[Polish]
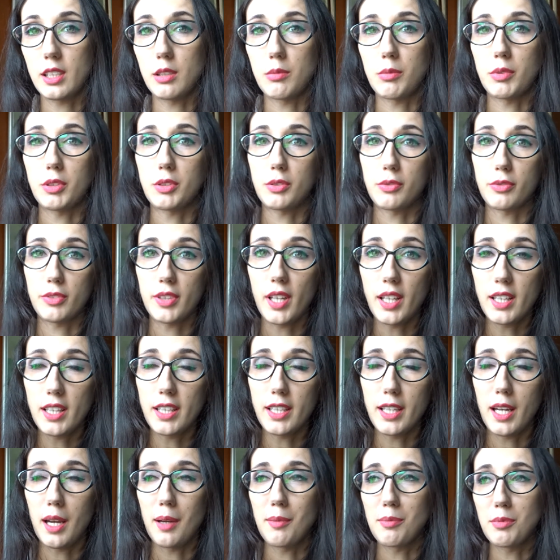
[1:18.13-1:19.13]
km
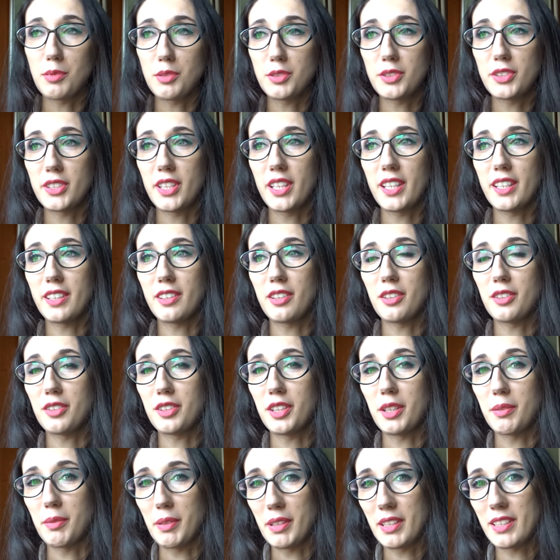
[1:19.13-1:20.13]
dalej, a później do
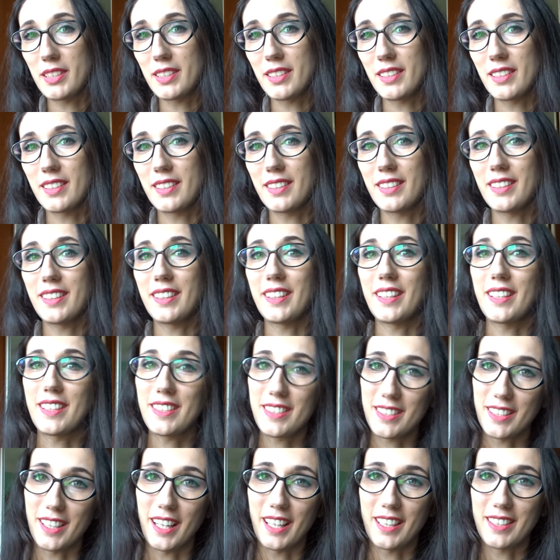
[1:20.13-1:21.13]
Niemiec
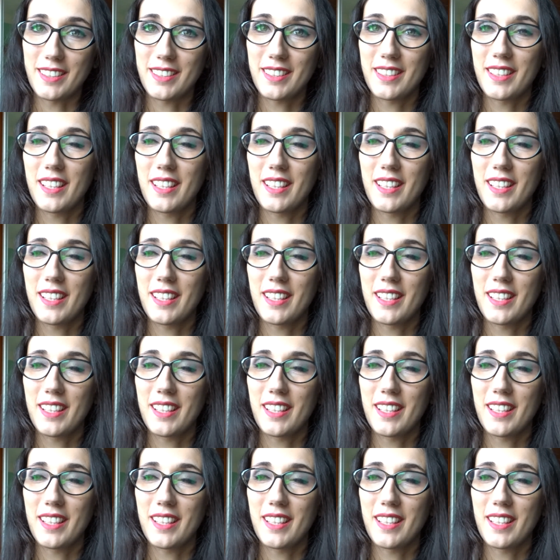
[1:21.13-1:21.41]
jeszcze raz.